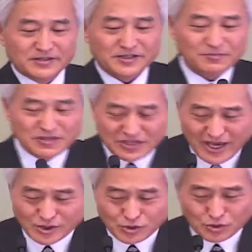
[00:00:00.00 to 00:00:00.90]
여러분
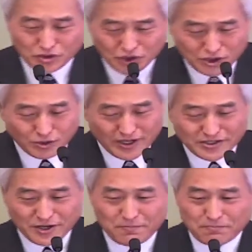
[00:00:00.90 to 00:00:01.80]
예수 그리스도
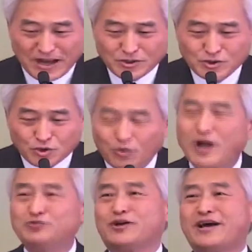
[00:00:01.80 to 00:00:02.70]
안에서
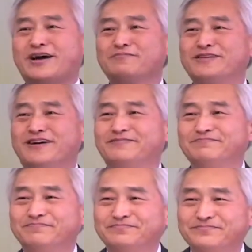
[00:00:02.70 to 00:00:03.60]
만족할 줄 알아야 합니다.
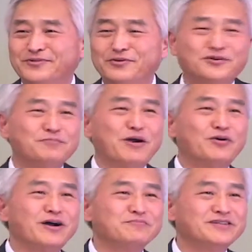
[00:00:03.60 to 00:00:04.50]
우리 그걸
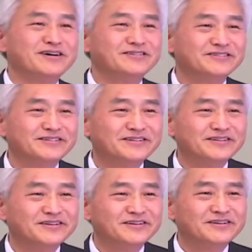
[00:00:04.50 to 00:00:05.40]
배워야 합니다.
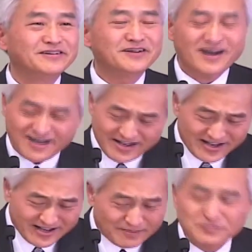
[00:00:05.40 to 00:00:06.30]

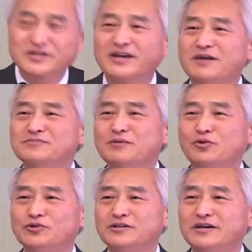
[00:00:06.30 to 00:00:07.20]
감사해야 합니다.
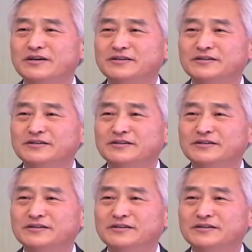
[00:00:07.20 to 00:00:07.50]
모든 일에.